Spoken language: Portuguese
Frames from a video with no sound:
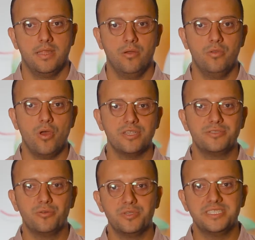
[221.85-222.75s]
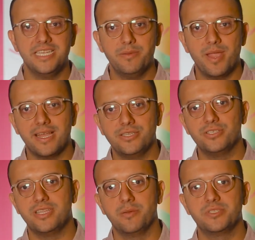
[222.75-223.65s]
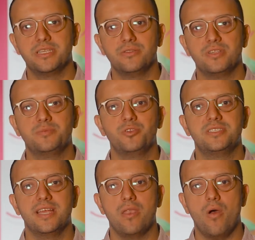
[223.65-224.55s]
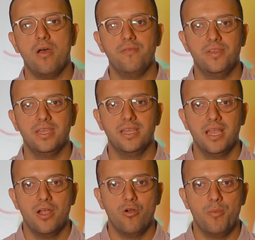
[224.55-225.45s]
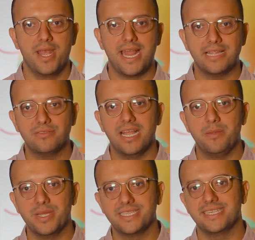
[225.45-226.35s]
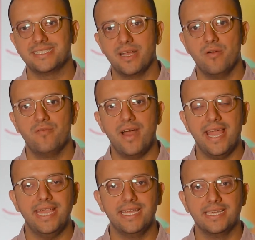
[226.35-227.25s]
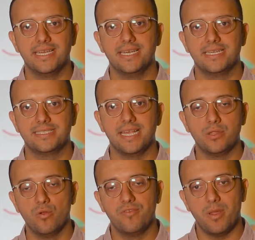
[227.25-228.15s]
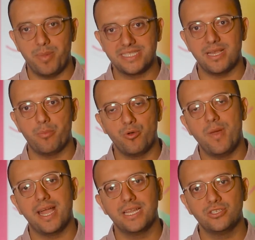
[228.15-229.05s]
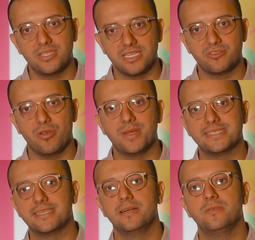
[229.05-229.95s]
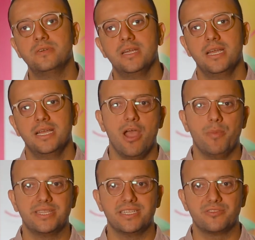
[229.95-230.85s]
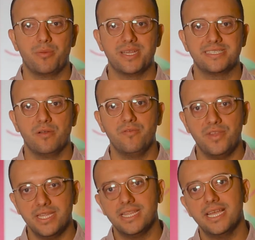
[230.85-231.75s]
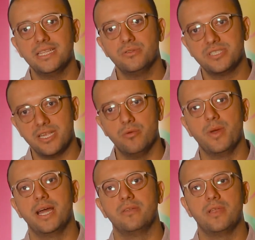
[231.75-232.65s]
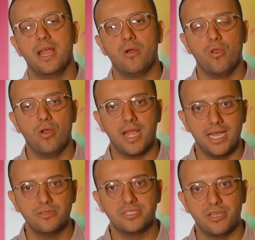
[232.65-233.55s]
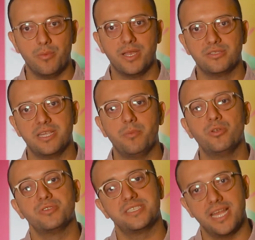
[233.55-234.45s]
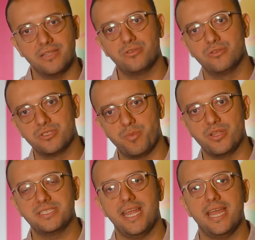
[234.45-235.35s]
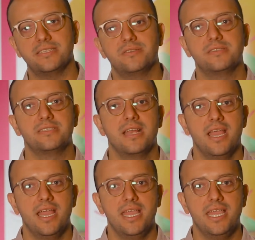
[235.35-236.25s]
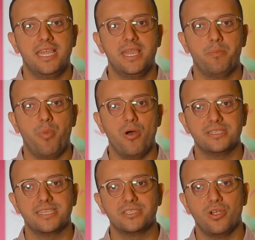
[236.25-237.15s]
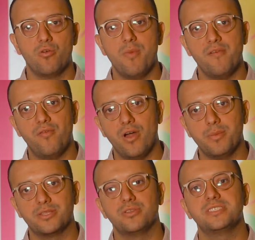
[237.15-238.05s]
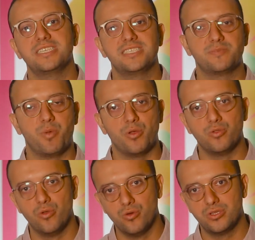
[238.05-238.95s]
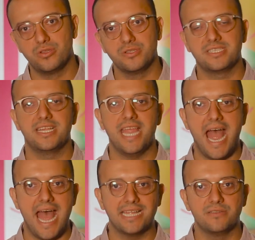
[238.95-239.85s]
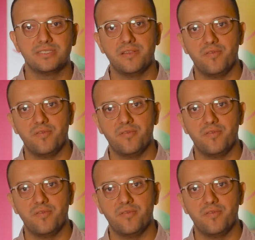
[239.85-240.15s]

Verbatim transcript: Então nós do Cozinha acreditamos que em 2019 o mercado da alimentação vai, eh, sem dúvida, passar por uma grande transformação é uma transformação vinda do ser humano, né? colocando o ser humano sempre no centro dos processos e que possa, de alguma forma, todos esses produtos criados,